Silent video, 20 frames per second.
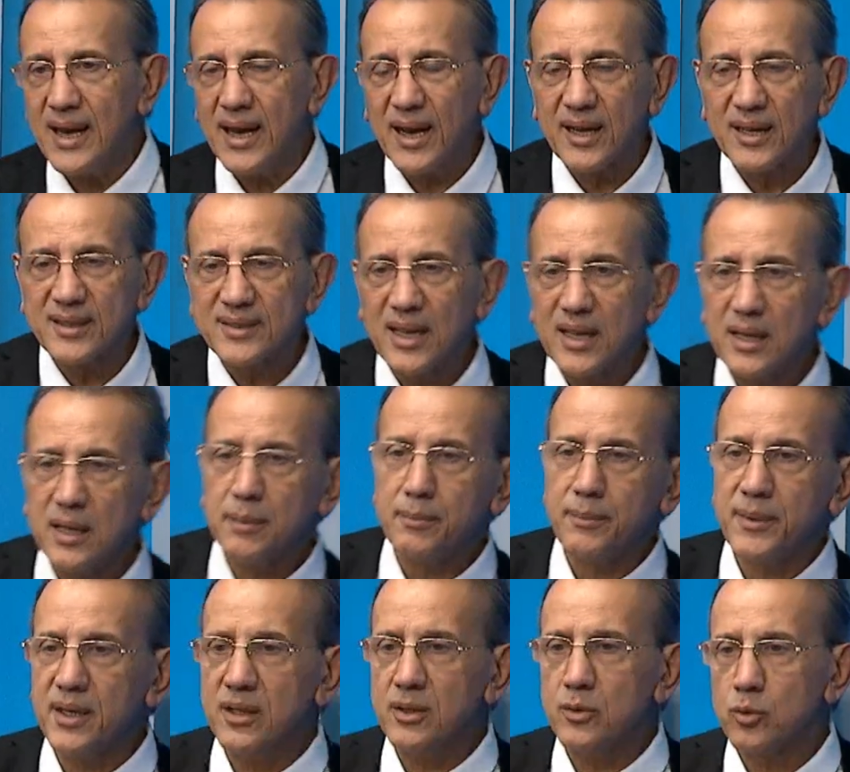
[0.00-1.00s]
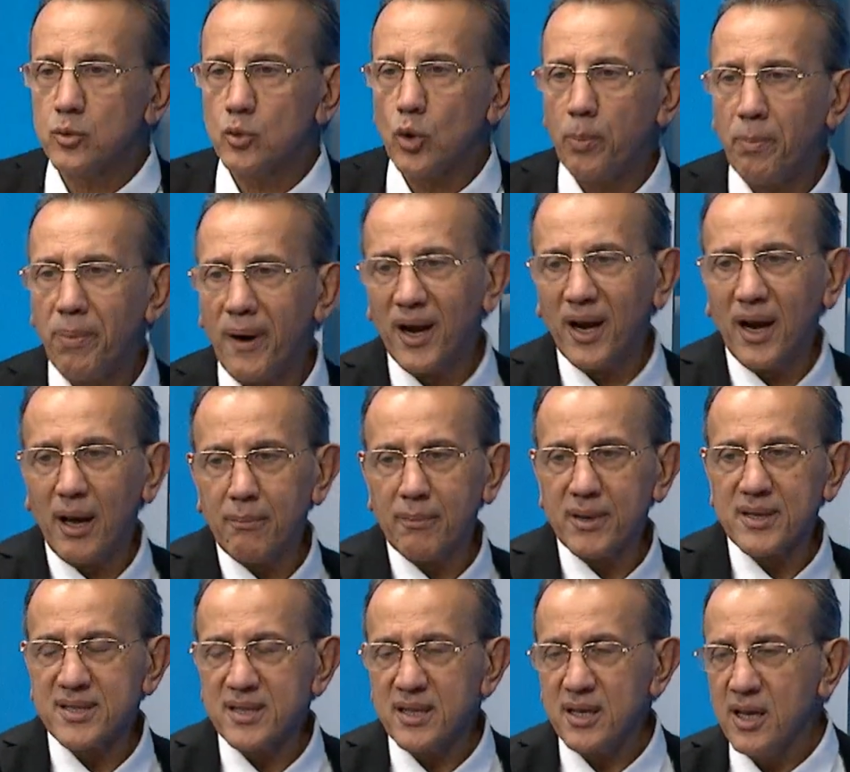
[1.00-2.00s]
e, kadar bir
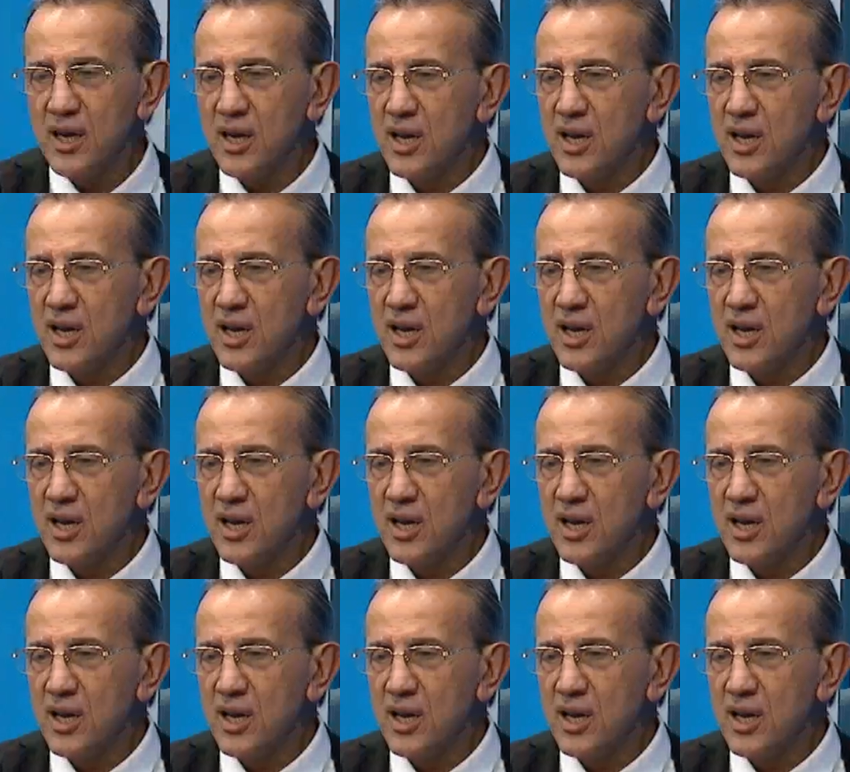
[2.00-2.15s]
toparlanması